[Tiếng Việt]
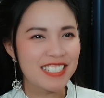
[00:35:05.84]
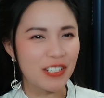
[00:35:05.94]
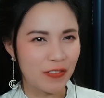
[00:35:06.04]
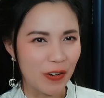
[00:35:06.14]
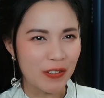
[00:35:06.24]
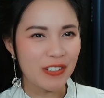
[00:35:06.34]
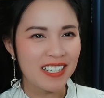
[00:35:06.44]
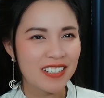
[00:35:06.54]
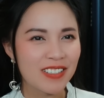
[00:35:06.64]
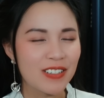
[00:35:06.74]
Sư phụ,
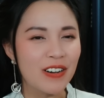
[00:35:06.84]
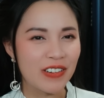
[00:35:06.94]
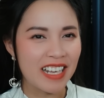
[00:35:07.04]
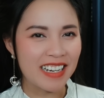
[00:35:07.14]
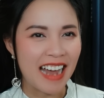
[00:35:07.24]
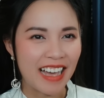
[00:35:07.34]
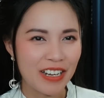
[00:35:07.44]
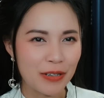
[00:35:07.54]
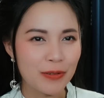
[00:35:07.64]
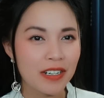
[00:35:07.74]
Độn Nhi đã
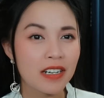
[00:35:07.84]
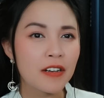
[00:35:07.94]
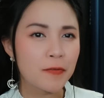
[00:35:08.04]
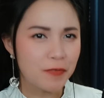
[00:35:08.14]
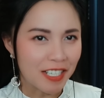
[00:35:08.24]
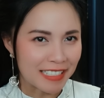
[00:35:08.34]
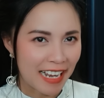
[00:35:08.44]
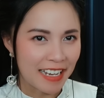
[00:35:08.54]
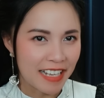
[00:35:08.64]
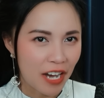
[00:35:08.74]
hiểu. Vật
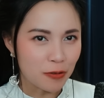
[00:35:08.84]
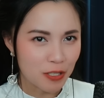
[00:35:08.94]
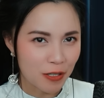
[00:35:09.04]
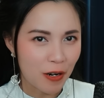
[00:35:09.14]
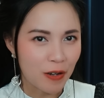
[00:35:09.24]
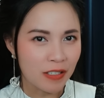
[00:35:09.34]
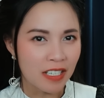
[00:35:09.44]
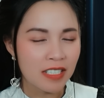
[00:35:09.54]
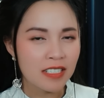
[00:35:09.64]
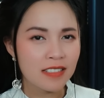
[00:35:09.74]
này giao cho con,
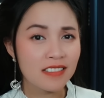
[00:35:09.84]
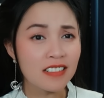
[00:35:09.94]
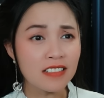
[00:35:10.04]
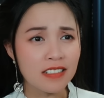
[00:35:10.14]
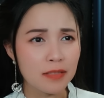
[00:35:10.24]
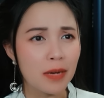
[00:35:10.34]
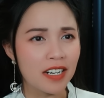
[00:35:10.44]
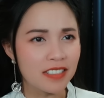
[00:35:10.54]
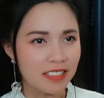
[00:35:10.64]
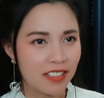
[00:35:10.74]
nhưng người
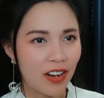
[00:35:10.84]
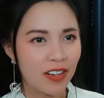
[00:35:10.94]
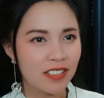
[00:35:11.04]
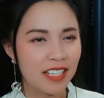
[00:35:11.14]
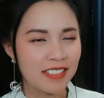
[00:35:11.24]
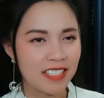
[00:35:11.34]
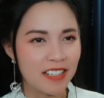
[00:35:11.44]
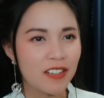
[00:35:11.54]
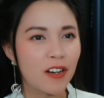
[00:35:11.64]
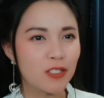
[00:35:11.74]
mở được nó thì
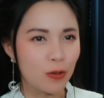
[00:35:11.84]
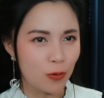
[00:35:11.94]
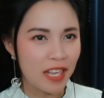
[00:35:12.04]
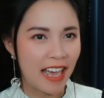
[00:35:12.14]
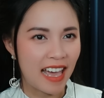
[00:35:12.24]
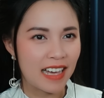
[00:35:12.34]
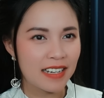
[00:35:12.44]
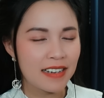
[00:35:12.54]
chỉ có chủ nhà.